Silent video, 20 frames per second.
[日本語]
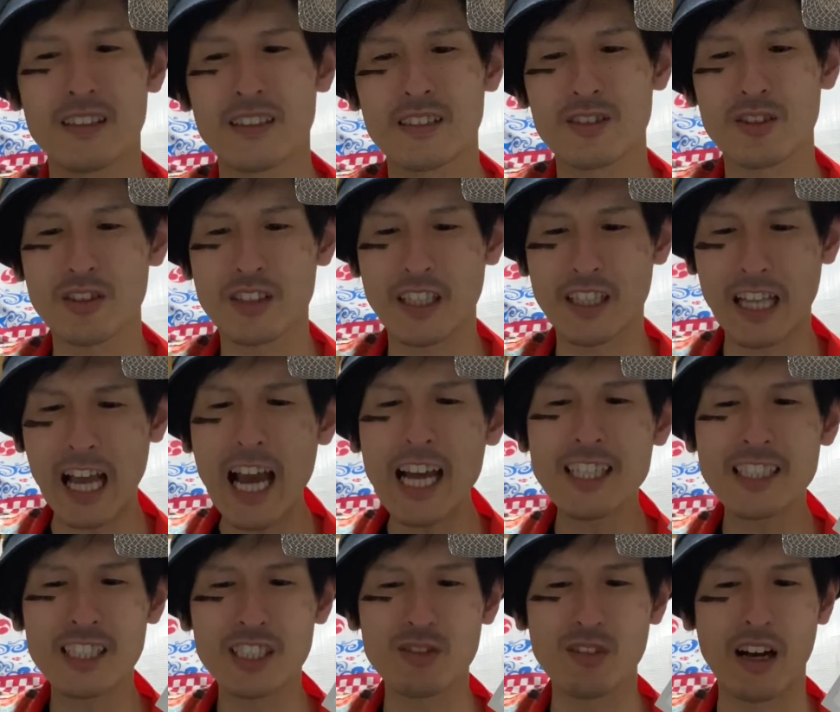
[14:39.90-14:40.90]
そして
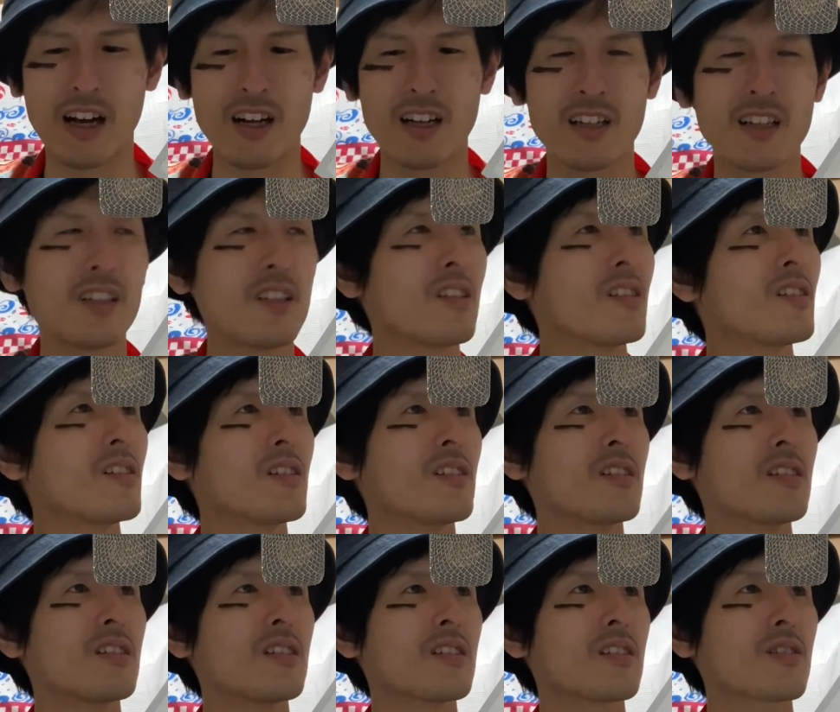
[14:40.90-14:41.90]
第1位は、
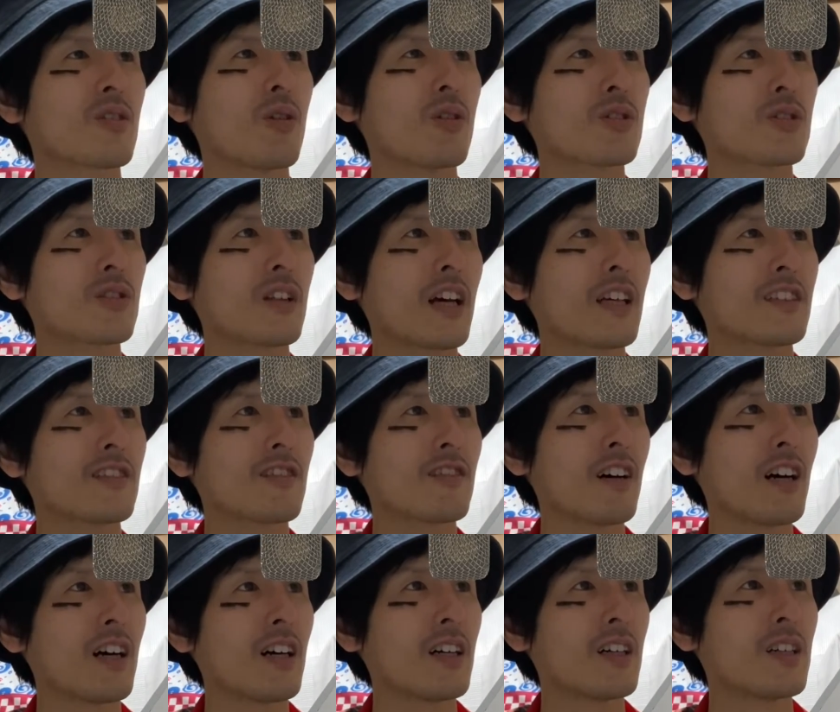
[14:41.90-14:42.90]
今週第1位
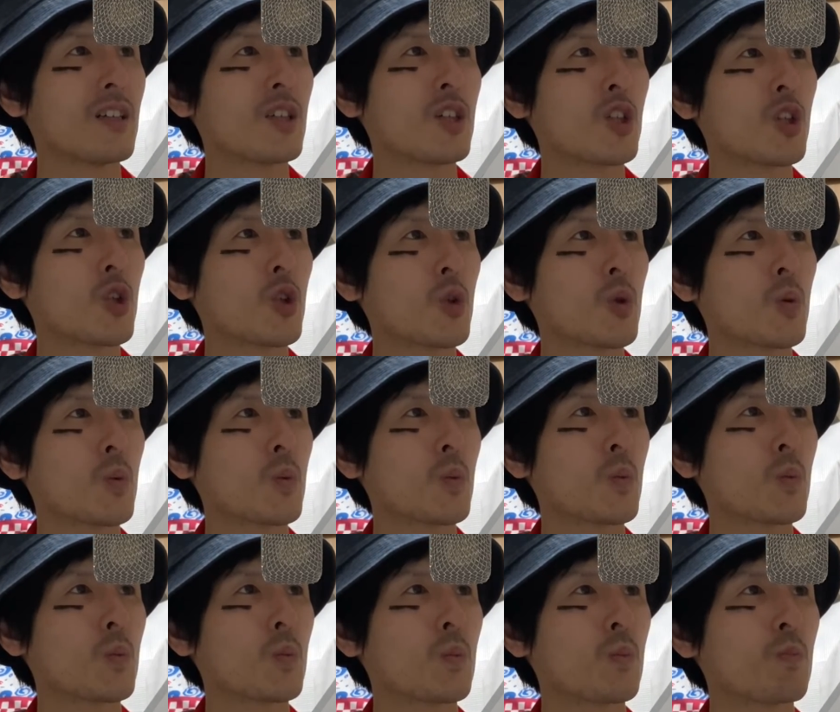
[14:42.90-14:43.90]
は、
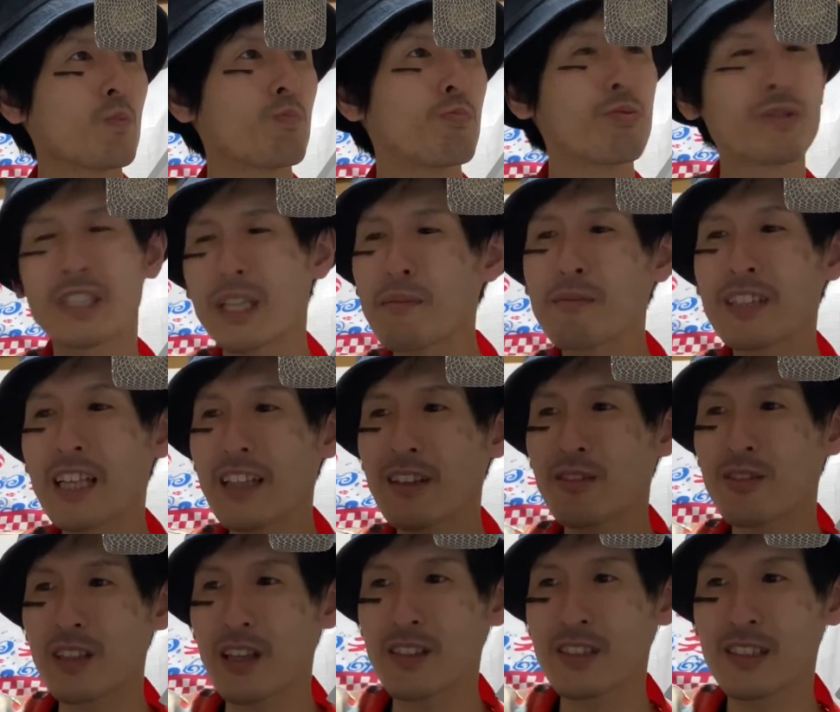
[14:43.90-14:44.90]
ブシャミさんで
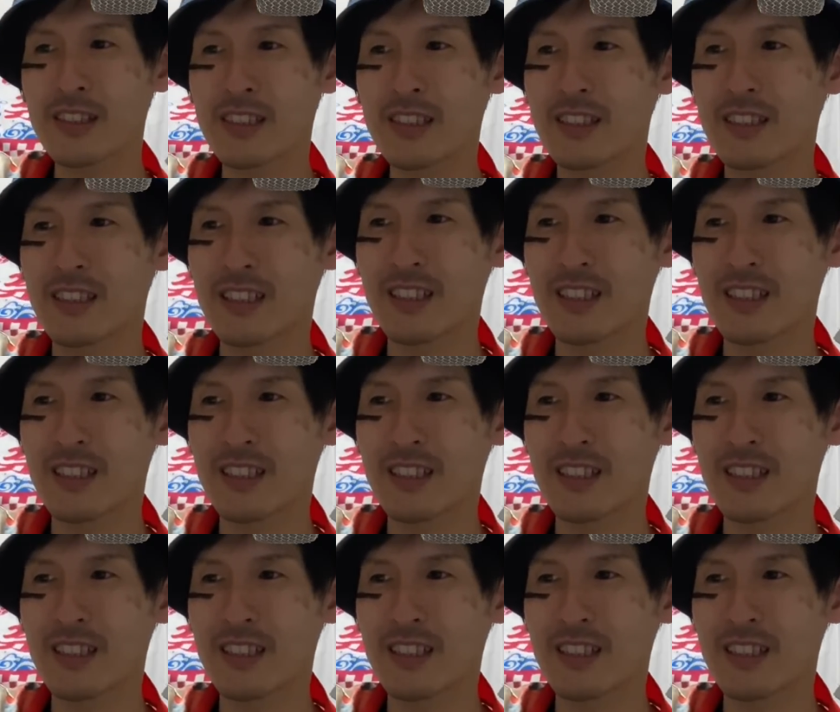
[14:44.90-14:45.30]
ございます。